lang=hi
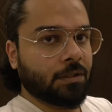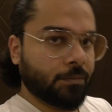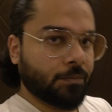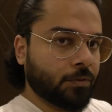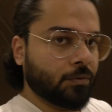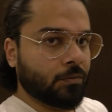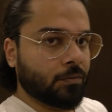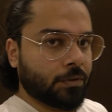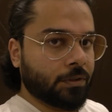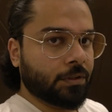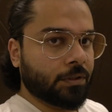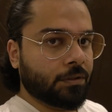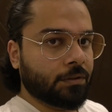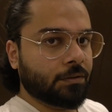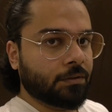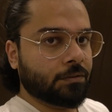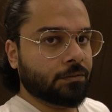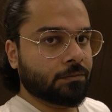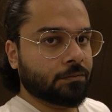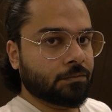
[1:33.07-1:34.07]
का फिर उल्टे हाथ
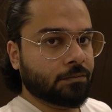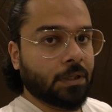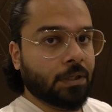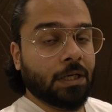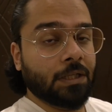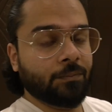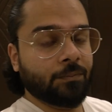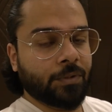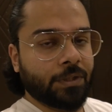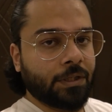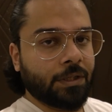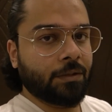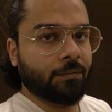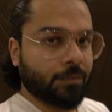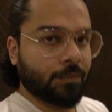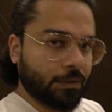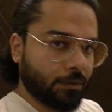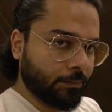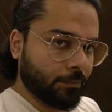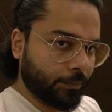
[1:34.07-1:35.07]
का हाथ में नहीं
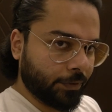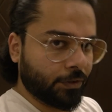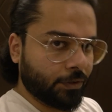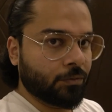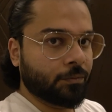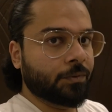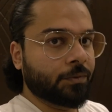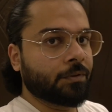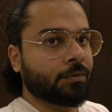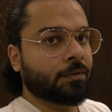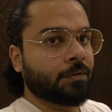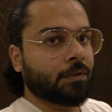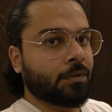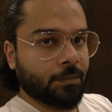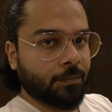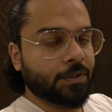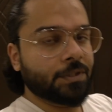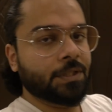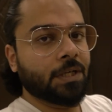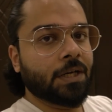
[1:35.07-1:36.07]
मतलब पैरों में
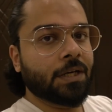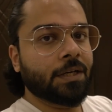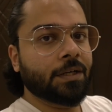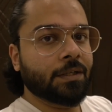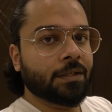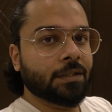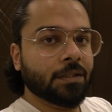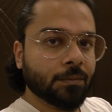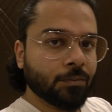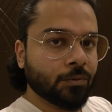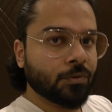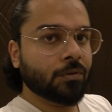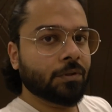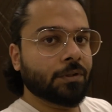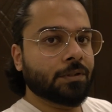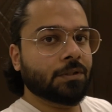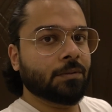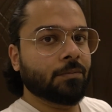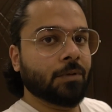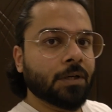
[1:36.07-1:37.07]
समझदार है ना तभी तो घर
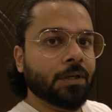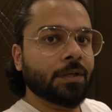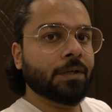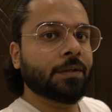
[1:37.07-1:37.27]
से बाहर